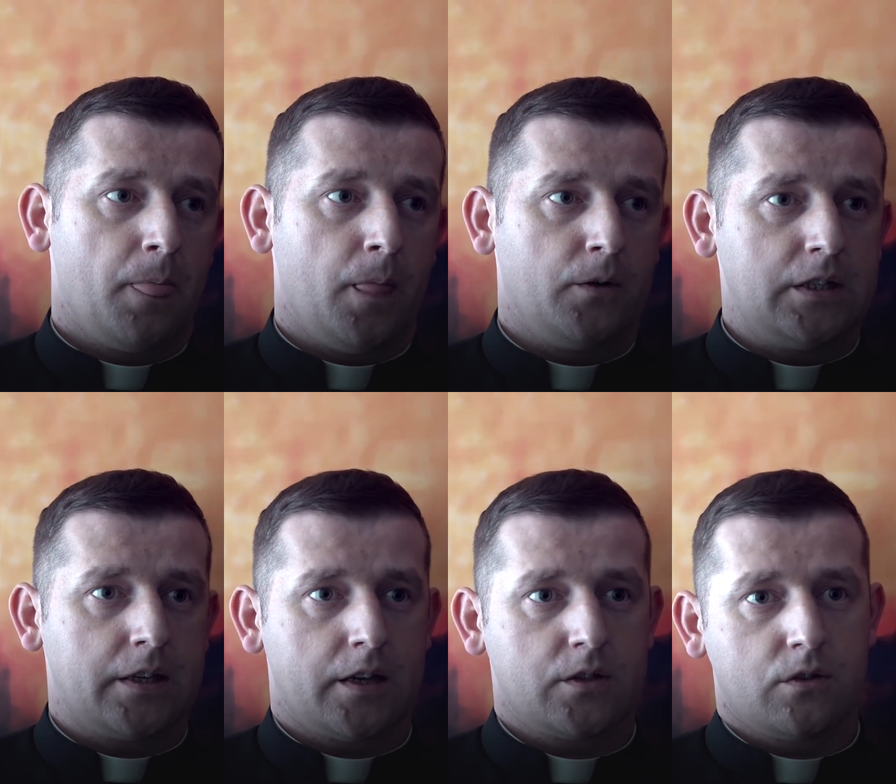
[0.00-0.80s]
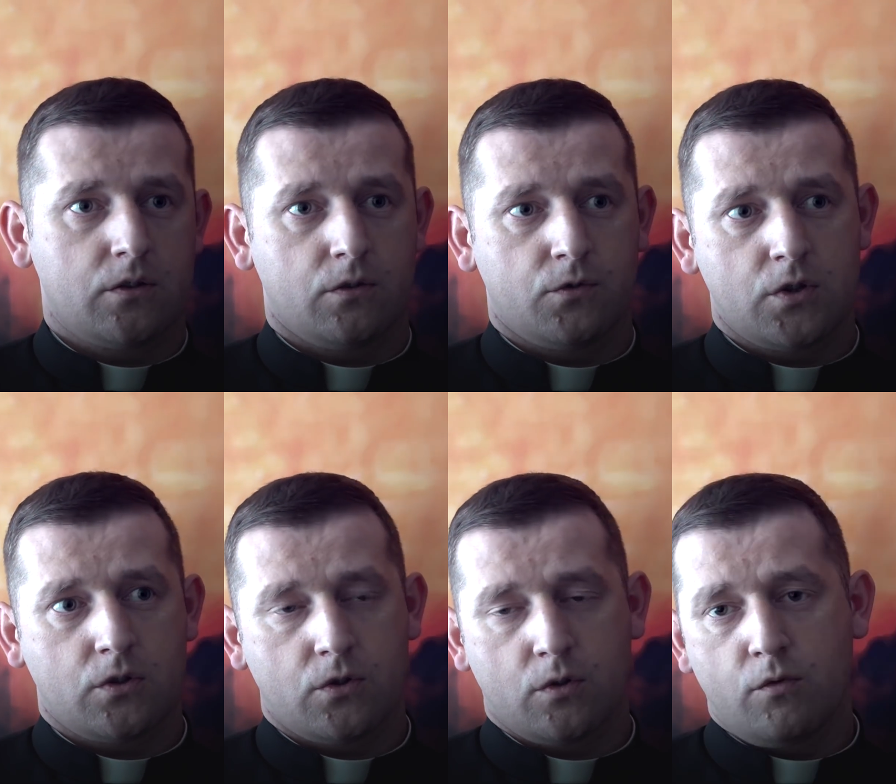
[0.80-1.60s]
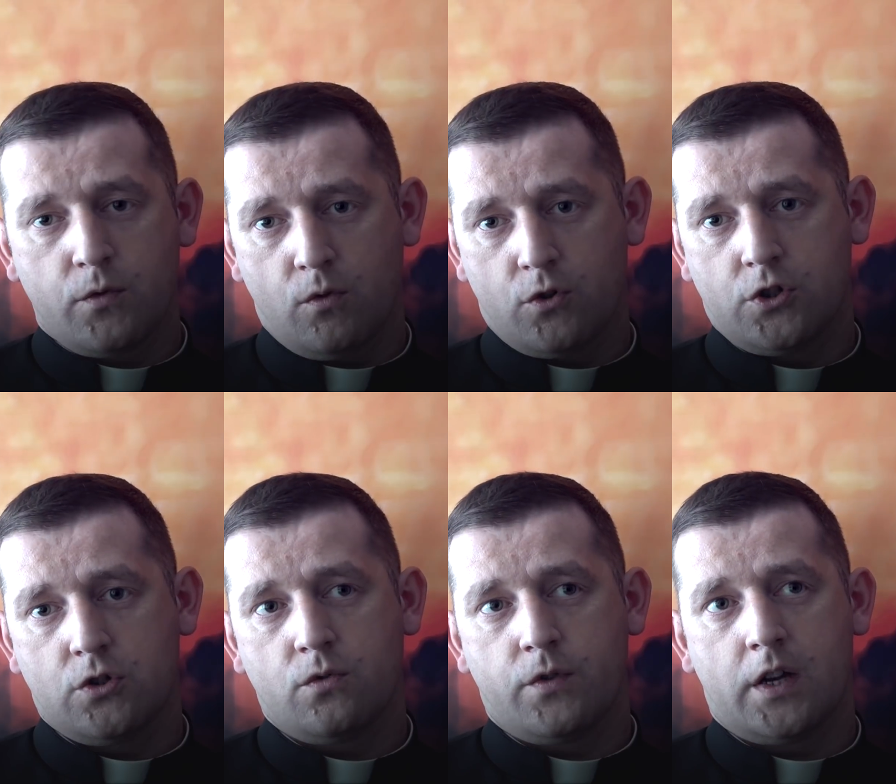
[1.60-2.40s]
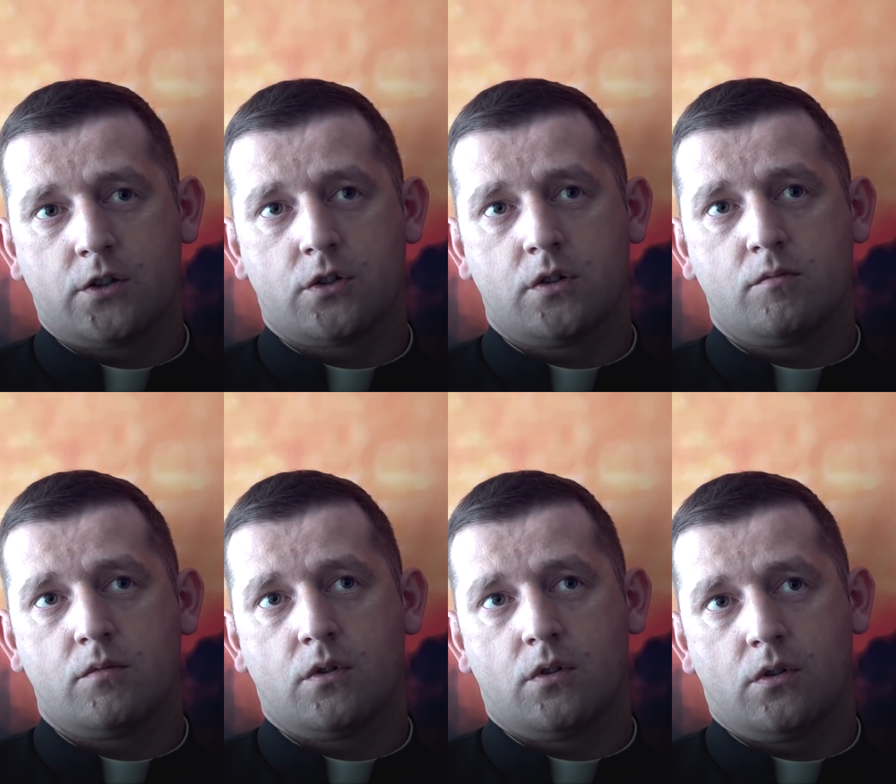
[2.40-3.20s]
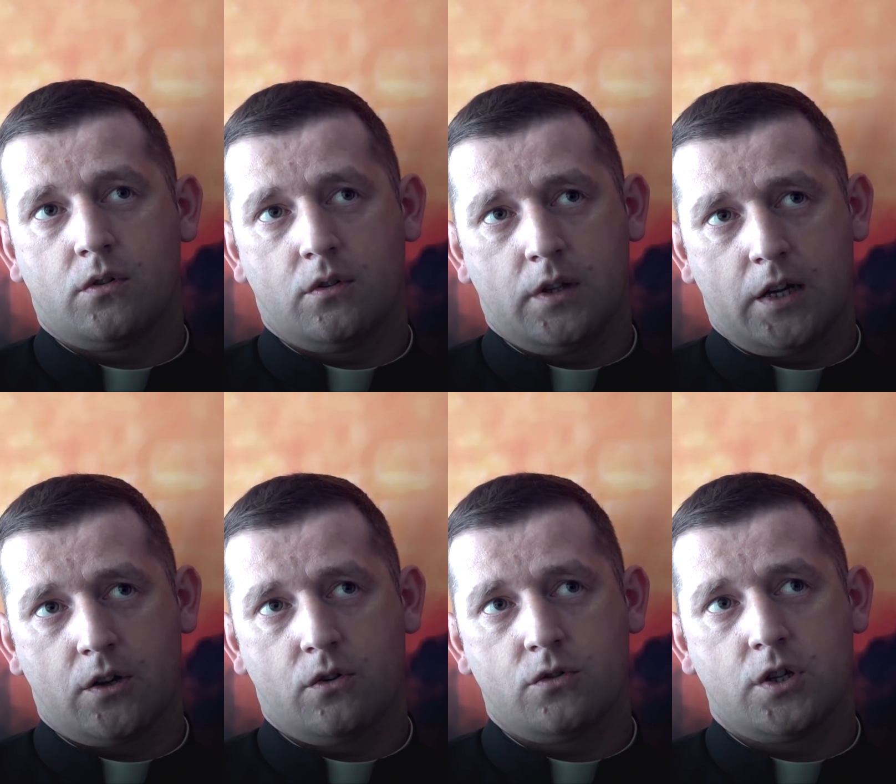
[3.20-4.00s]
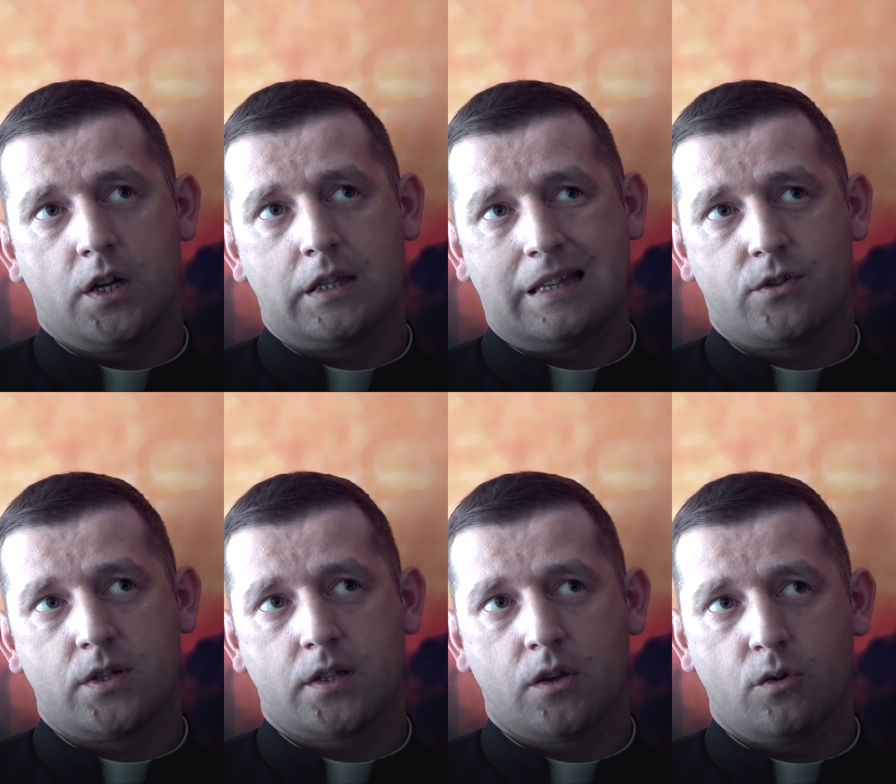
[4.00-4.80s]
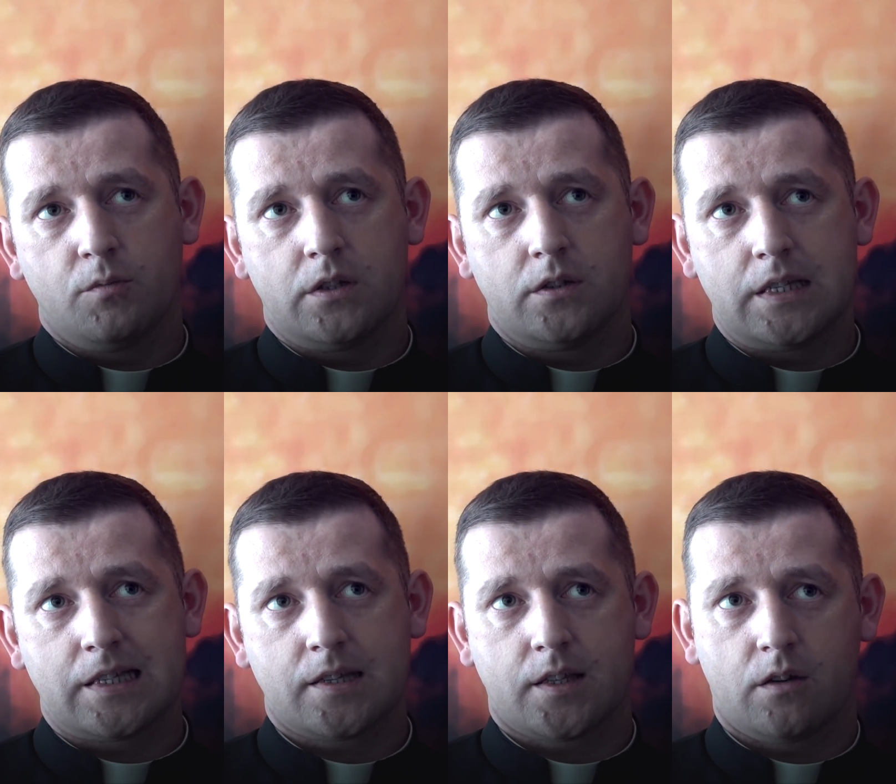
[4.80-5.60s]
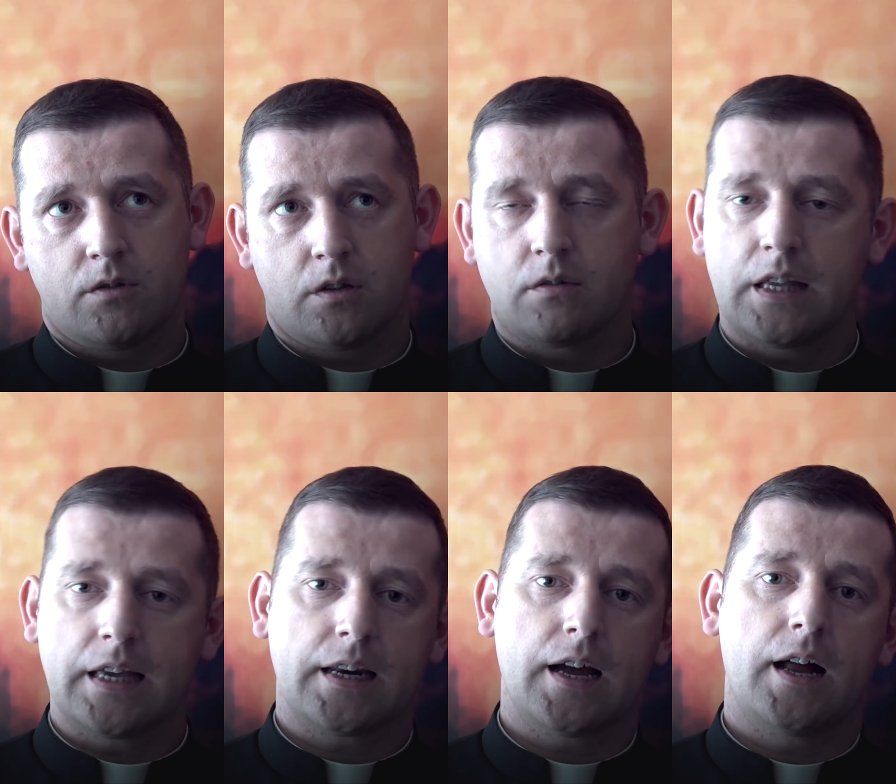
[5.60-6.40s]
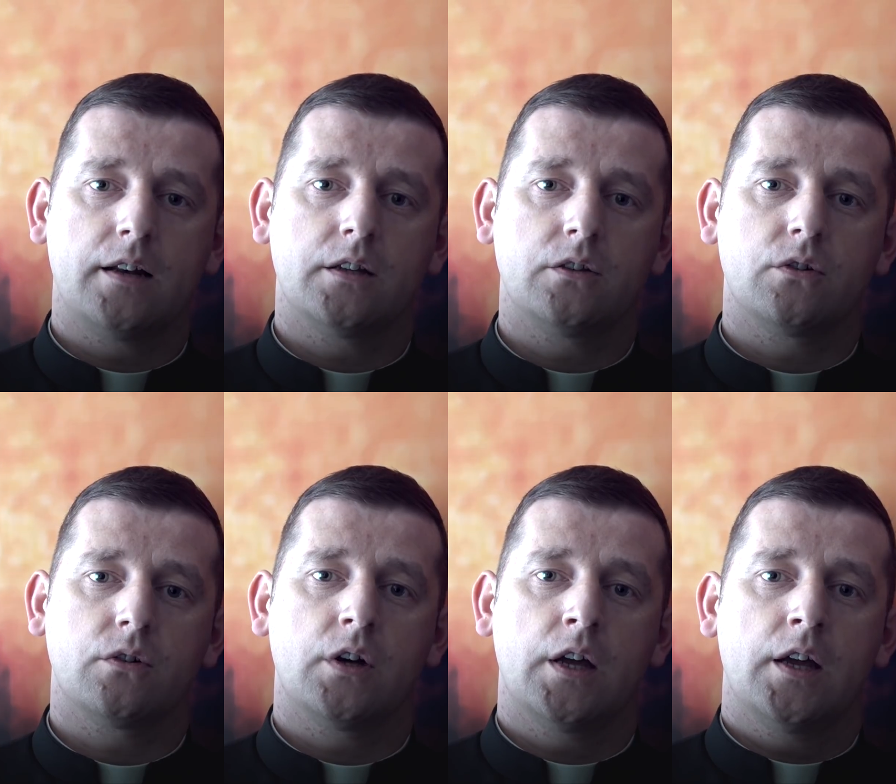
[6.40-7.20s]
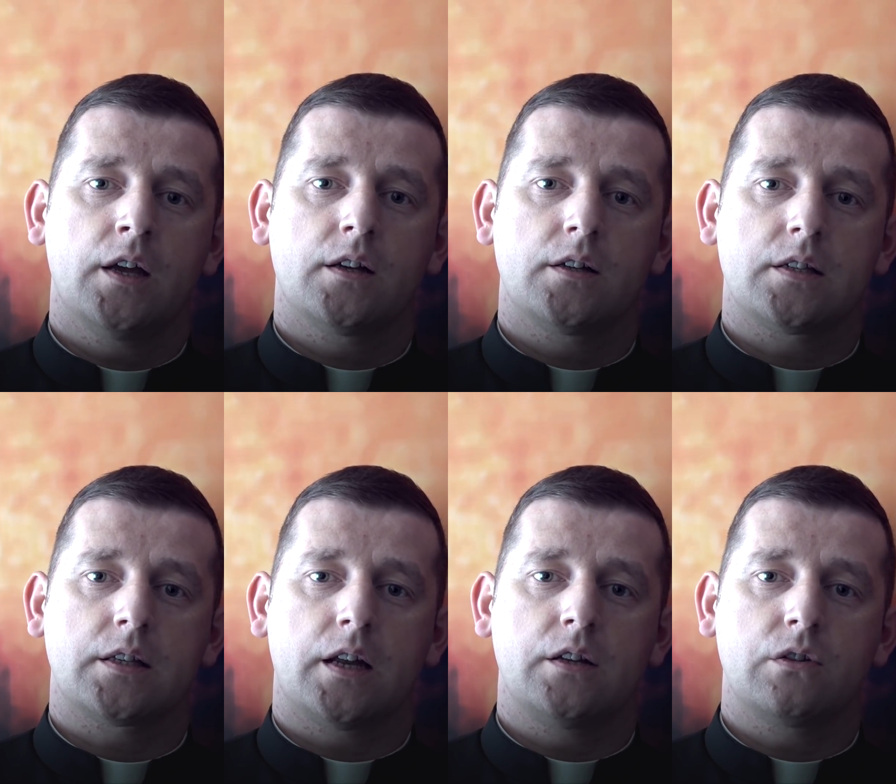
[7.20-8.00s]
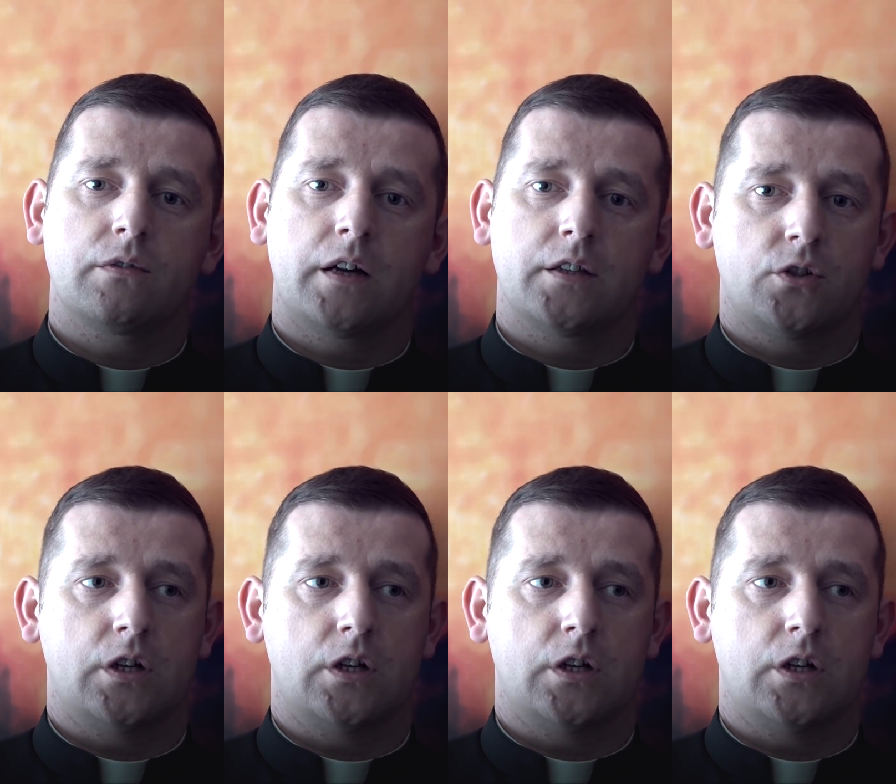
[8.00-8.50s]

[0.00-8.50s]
no i teraz to wszystko, co mówił o życiu wiecznym, o, o nagrodzie, te wszystkie obietnice stają się nierealne do e, zrealizowania.